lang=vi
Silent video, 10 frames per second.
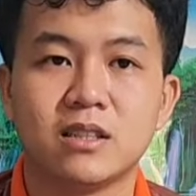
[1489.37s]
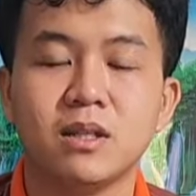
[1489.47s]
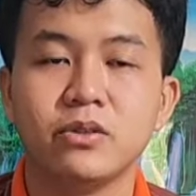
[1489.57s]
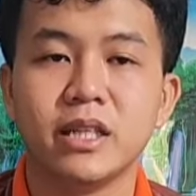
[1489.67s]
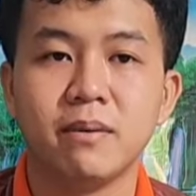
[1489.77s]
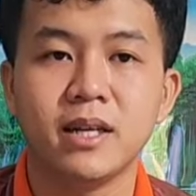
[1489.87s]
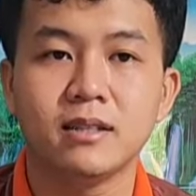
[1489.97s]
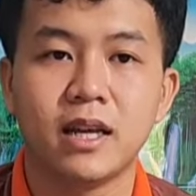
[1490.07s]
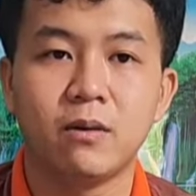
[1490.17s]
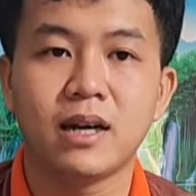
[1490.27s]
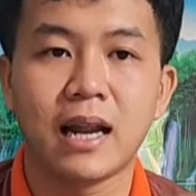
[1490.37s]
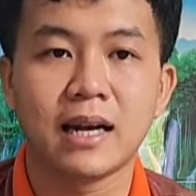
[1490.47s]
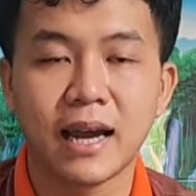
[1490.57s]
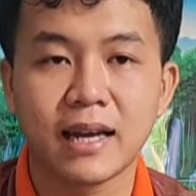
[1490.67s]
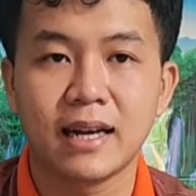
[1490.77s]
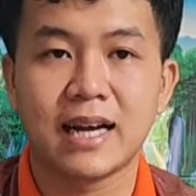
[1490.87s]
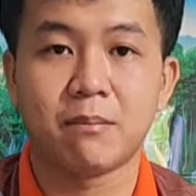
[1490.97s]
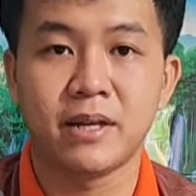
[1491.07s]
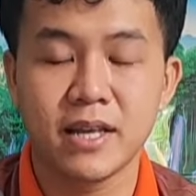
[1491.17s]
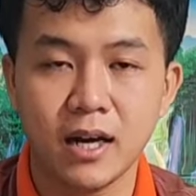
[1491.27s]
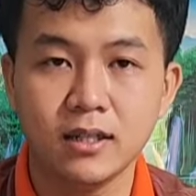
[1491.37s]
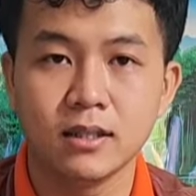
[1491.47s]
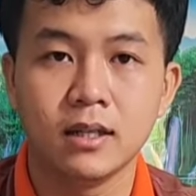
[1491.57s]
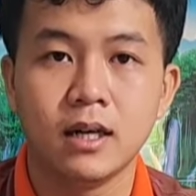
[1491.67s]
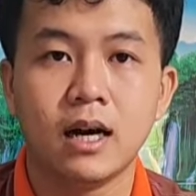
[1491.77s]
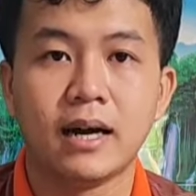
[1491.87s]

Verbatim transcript: thì cũng như quý vị biết thì Quốc Thành ở đây là gần biên giới,